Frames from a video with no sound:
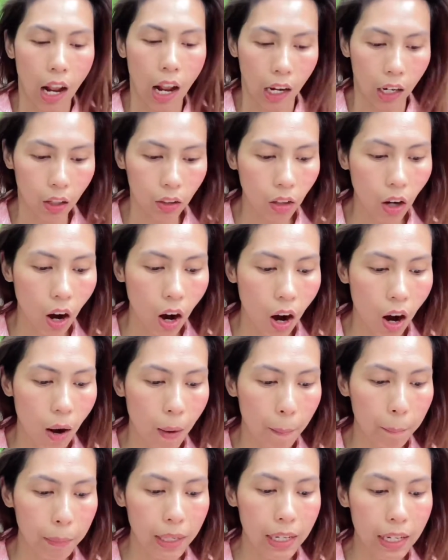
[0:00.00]
แล้วก็
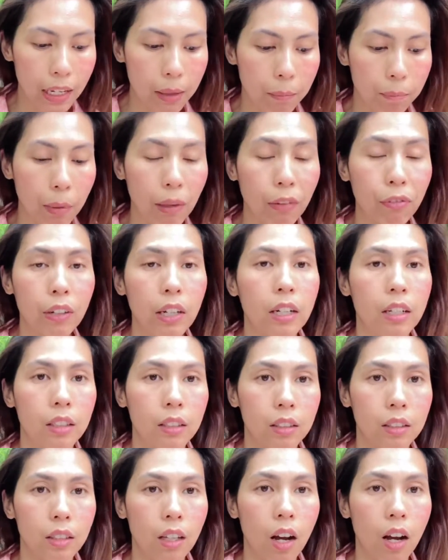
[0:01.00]
มีไปฝึก
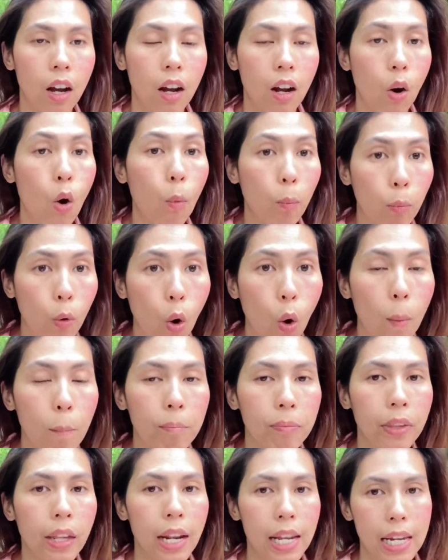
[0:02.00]
อบรม
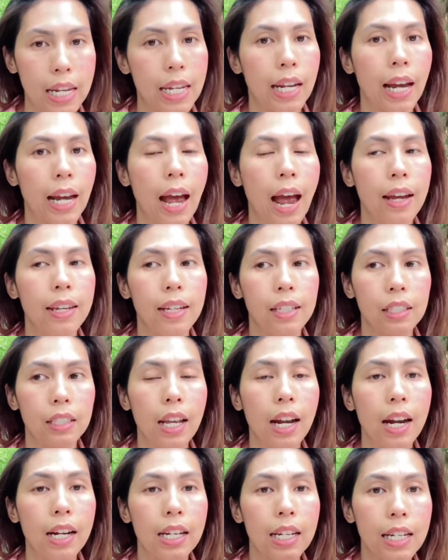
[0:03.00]
อะไรอย่างนี้นะคะอย่าง
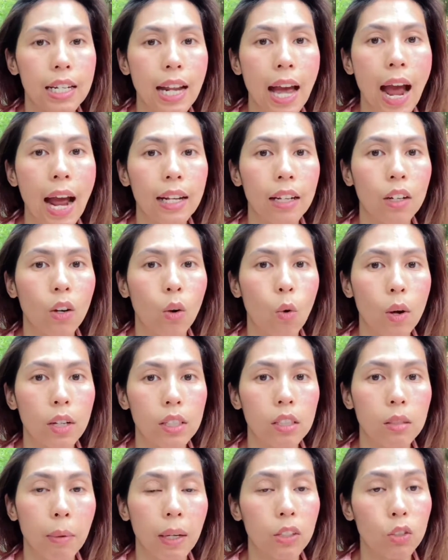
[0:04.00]
เช่นอาทิตย์หน้าเนี่ยเดี๋ยวขวั
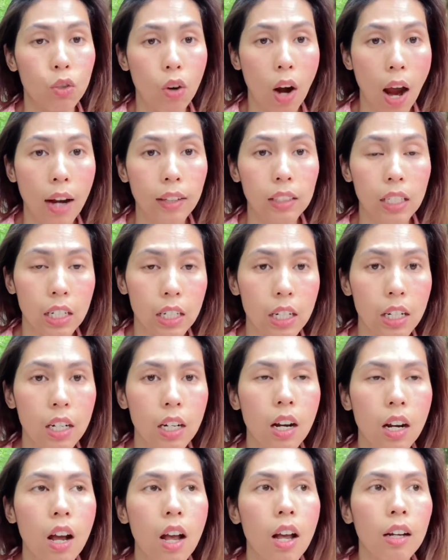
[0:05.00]
ญจะไป drug
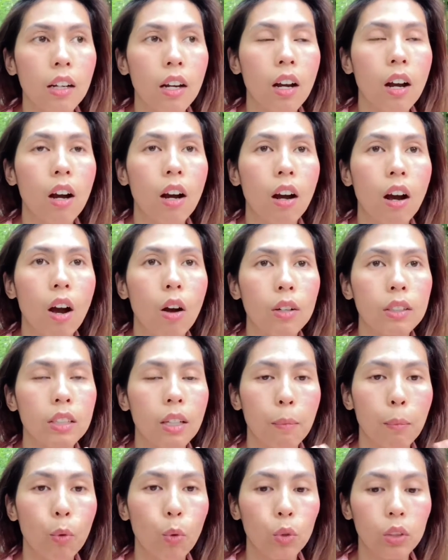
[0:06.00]
dinner ก็เขาก็
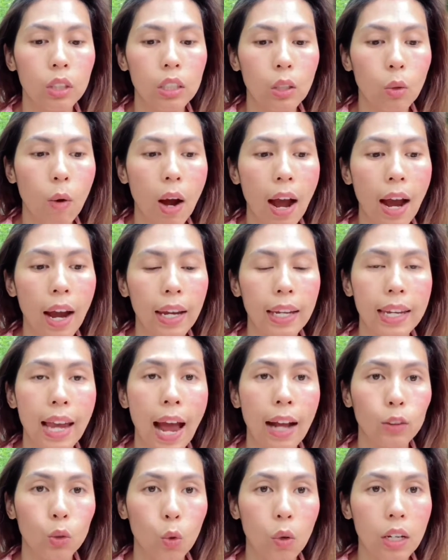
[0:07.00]
จะพูดถึงว่าไอ
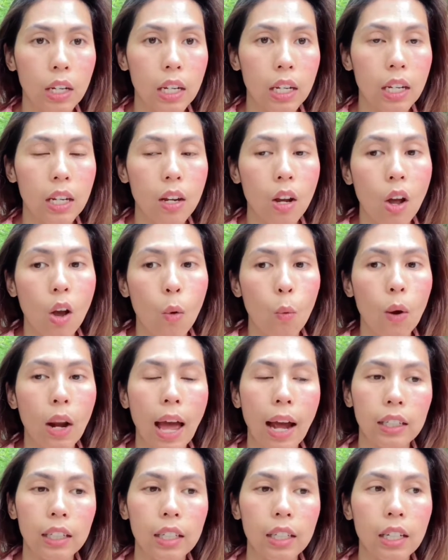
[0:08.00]
ยาตัวนี้เว
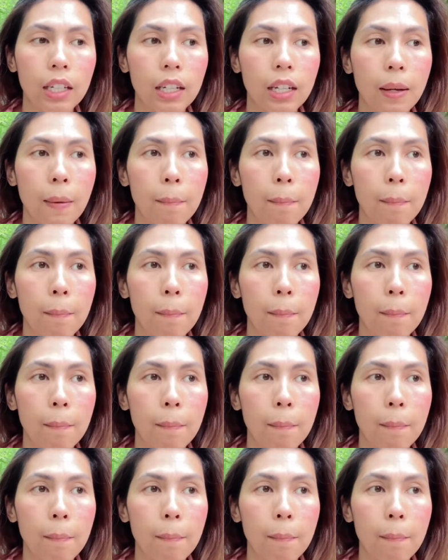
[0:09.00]
ลาที่